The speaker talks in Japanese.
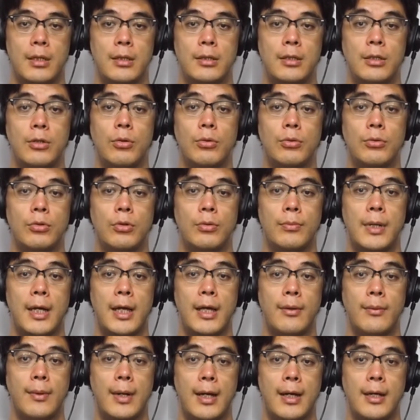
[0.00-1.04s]
日本の場
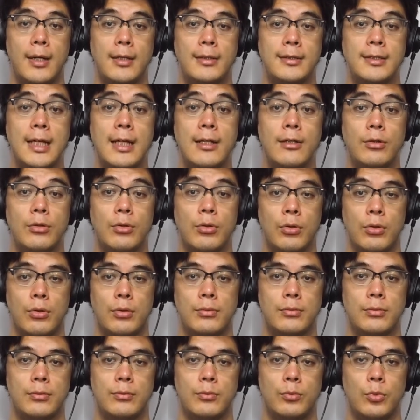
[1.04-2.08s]
合は天皇
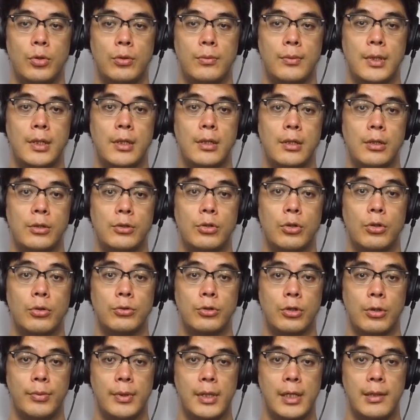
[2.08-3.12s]
を
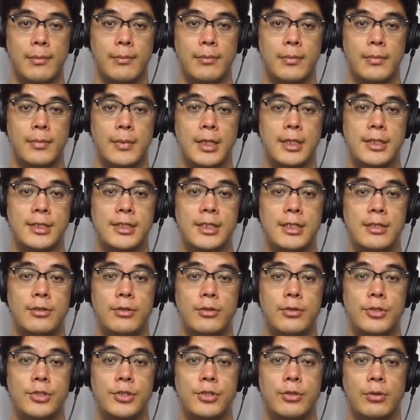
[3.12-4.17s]
尊び、侵
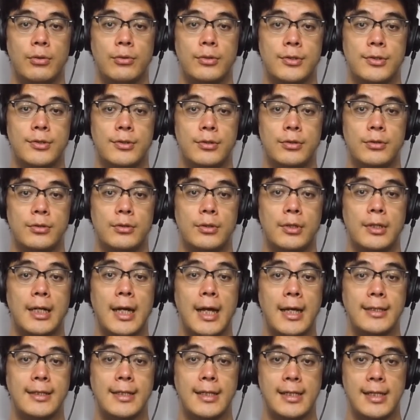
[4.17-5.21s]
入しようとする
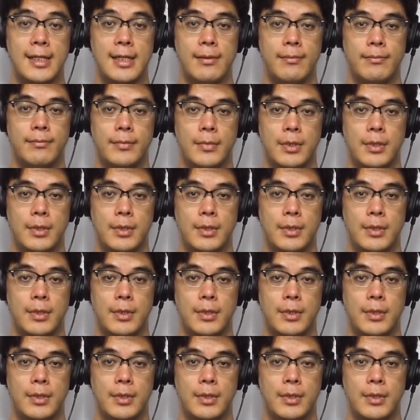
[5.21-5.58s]
外敵、